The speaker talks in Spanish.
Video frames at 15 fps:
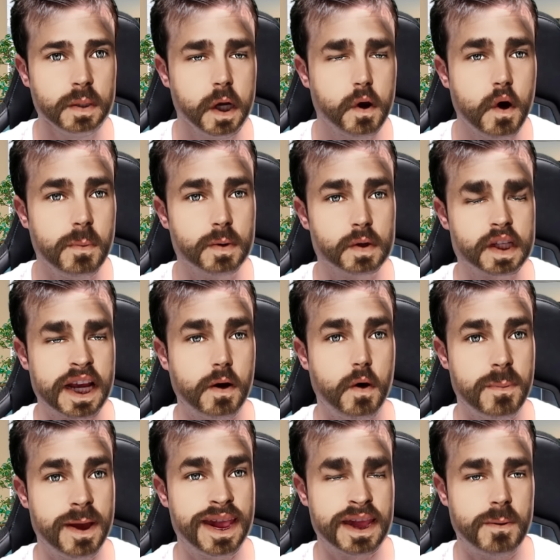como se
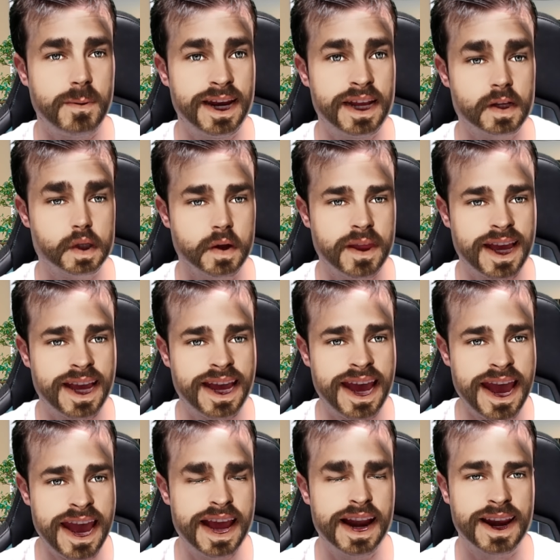comentaba el hecho de
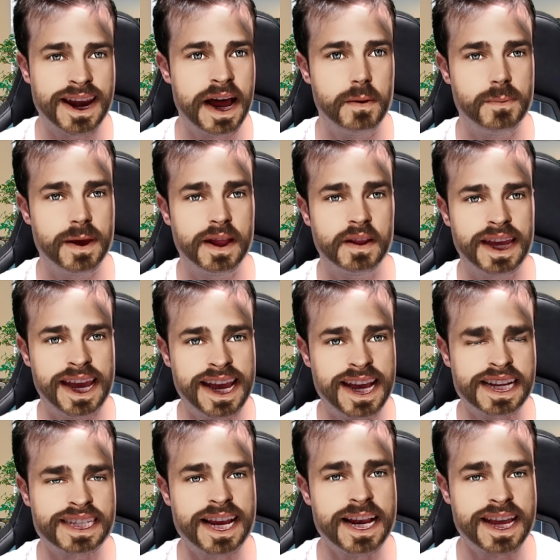que él realmente
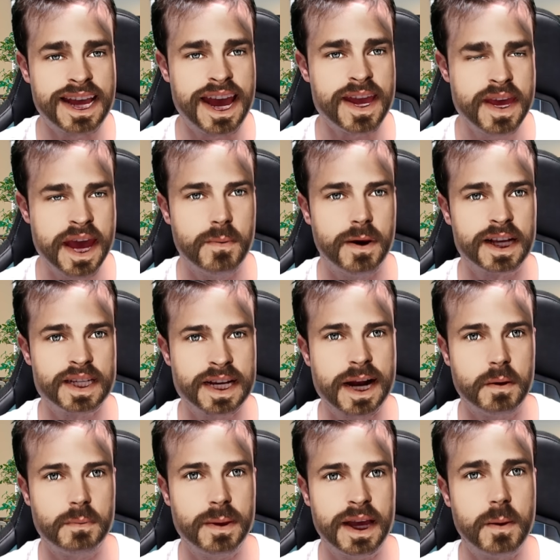es el que lleva a
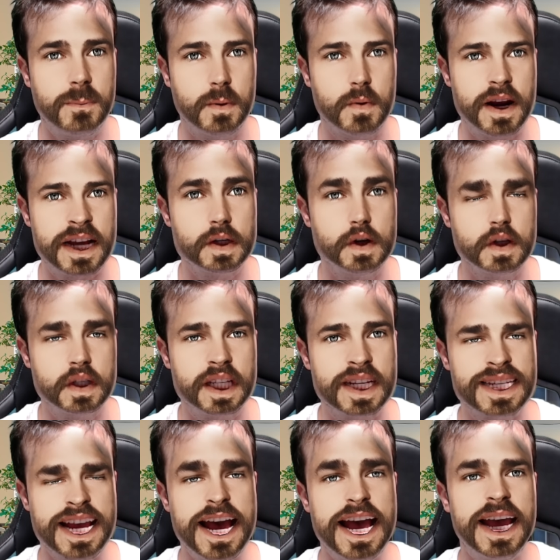Gerard Piqué por las
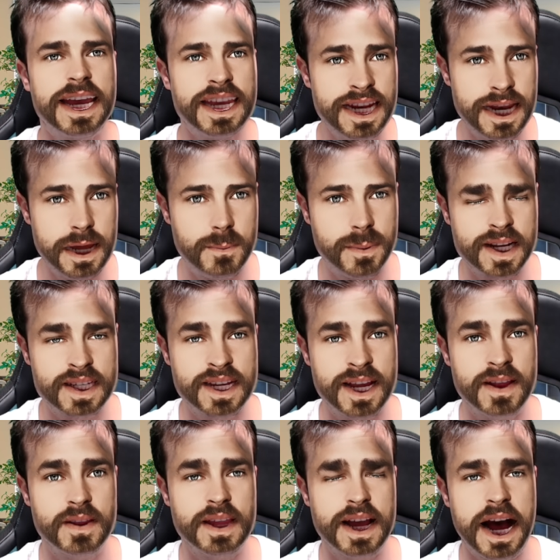noches y le
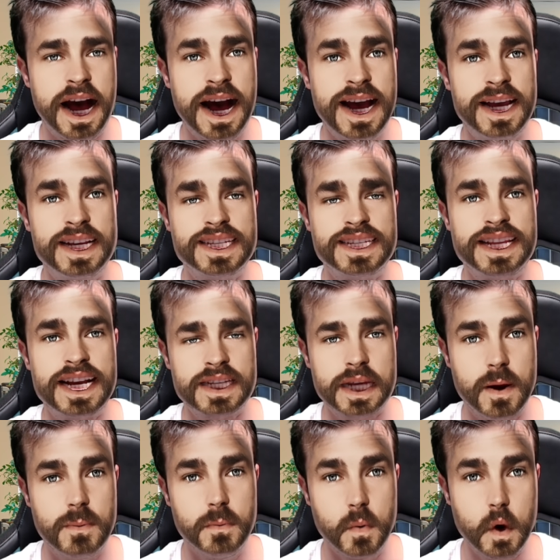presenta a
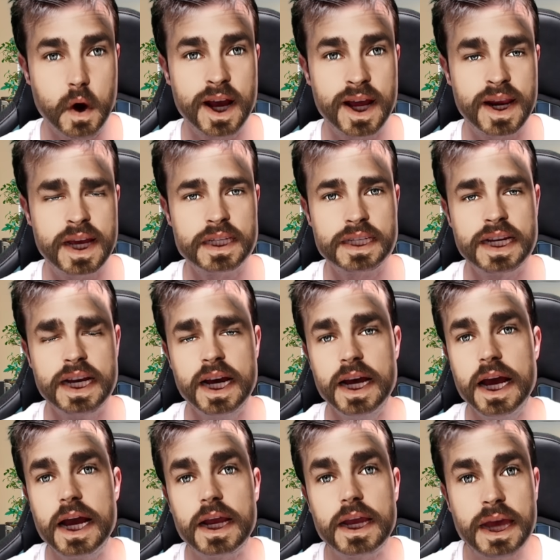estas mujeres
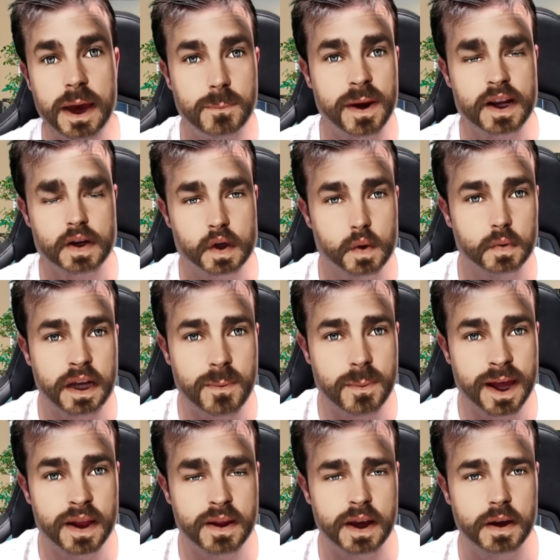que
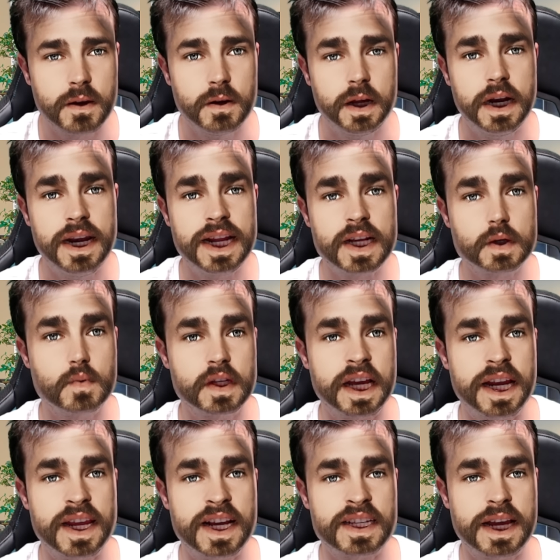presuntamente les
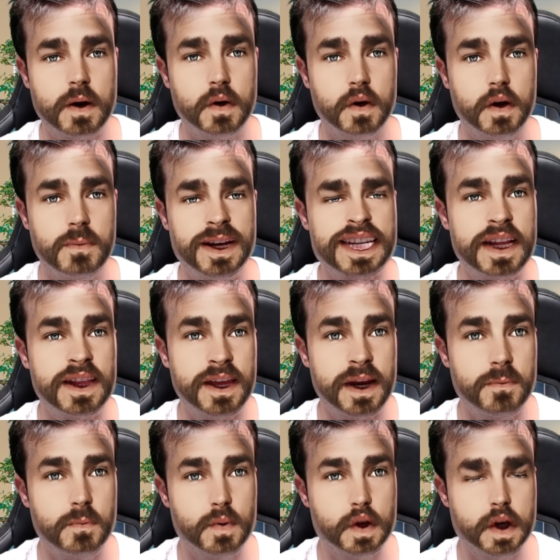gustaría estar con hombres que
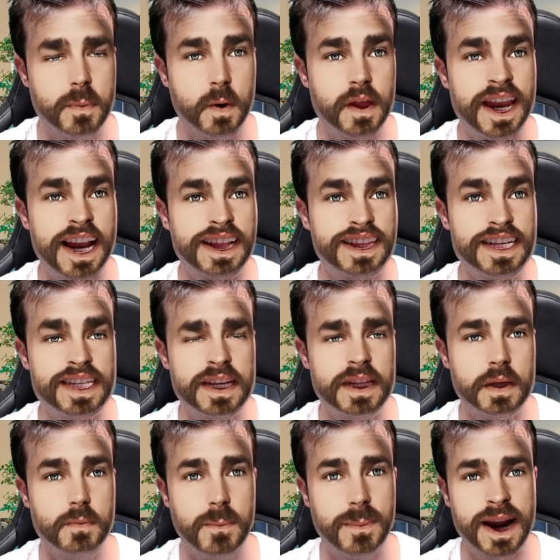tienen mucho poder
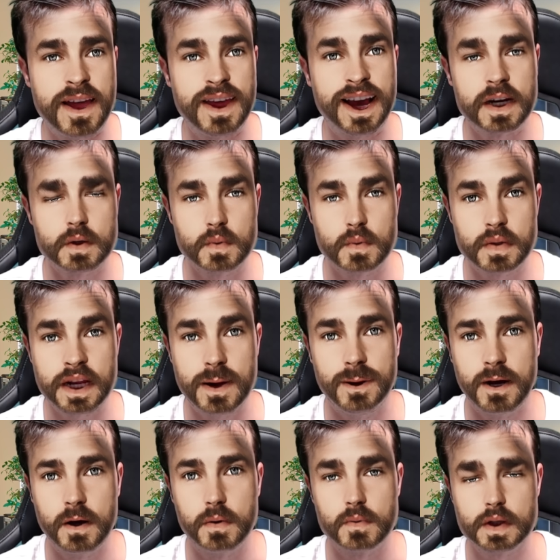adquisitivo para dejar sus
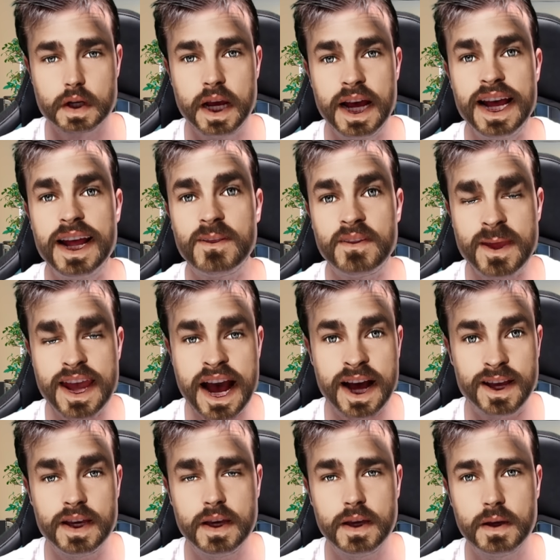trabajos. De
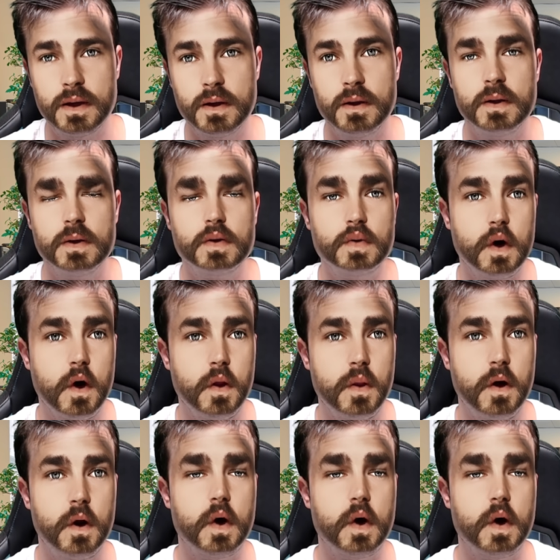ahí todo